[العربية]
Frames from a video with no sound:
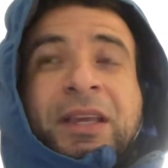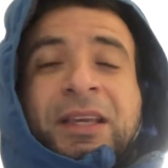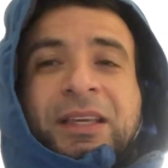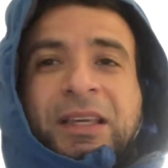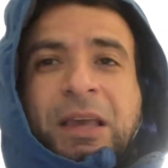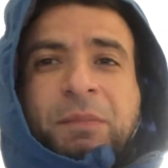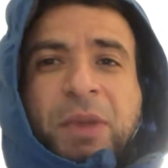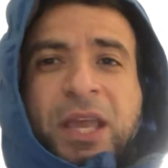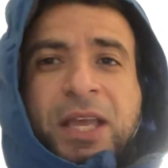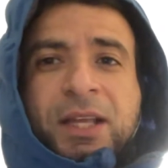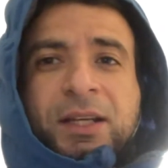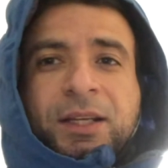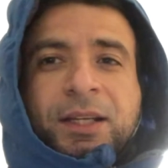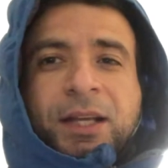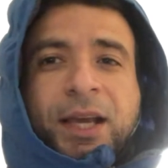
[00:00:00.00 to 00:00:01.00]

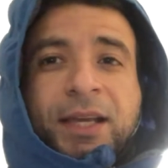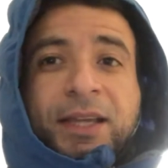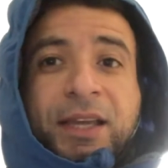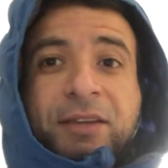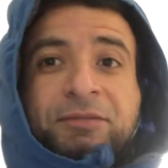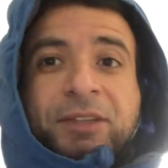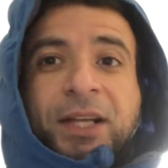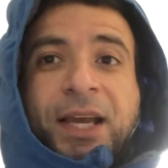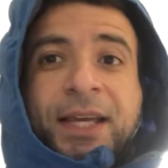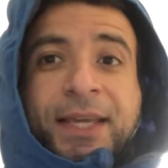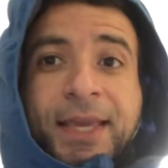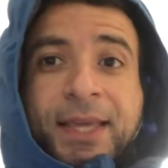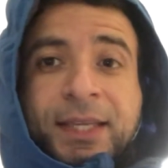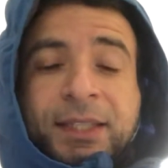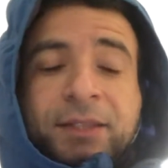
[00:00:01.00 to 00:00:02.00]
جمال الحياه في
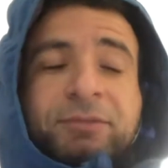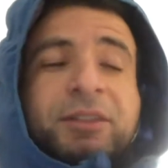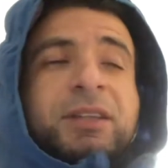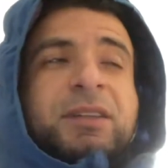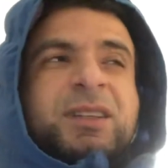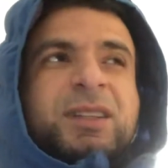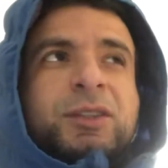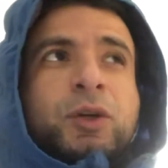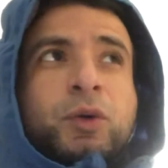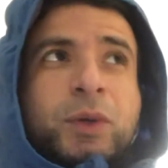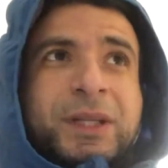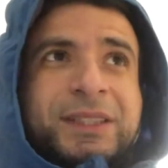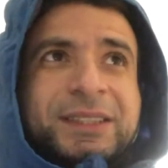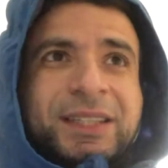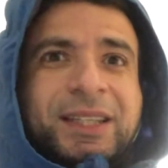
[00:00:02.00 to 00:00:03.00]
الحياه في
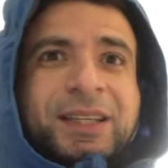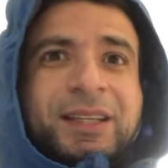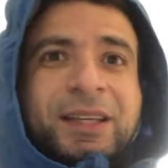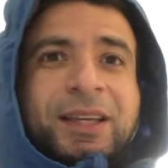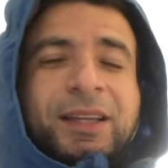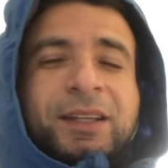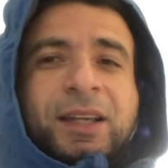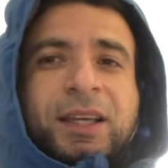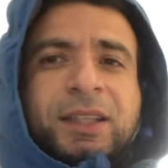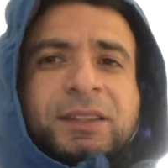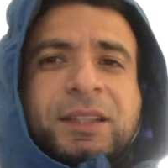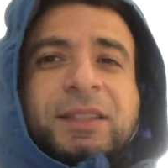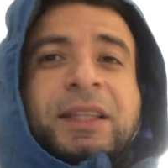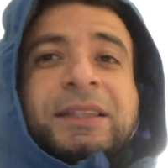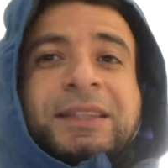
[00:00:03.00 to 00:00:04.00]
الدول دي انك انت
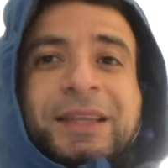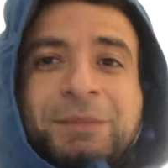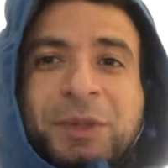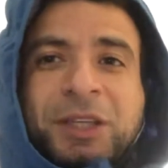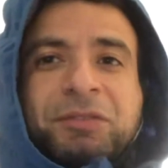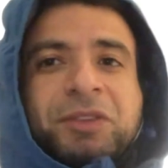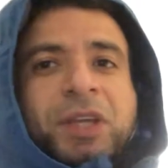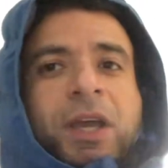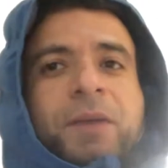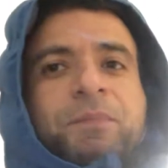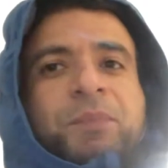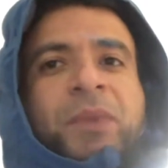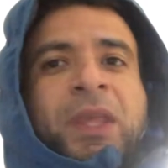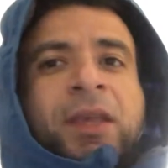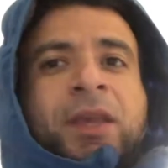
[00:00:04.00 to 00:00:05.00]
تندمج فيها
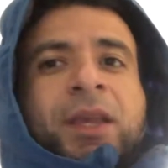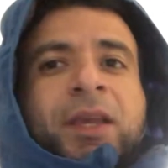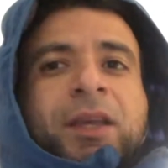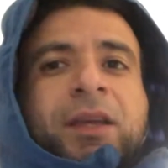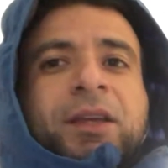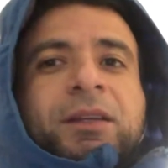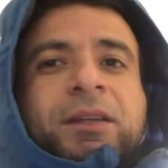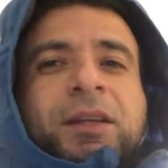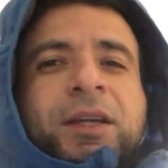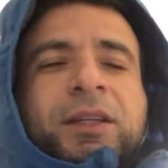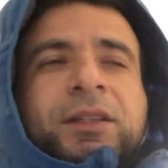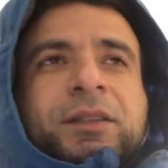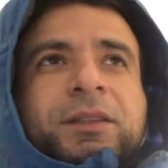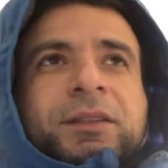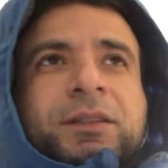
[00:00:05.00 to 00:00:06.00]

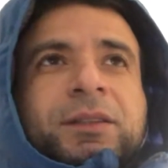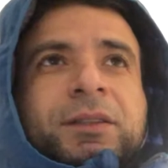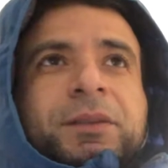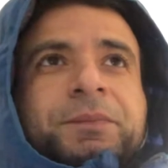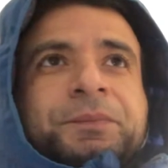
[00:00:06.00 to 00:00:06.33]
انك آه،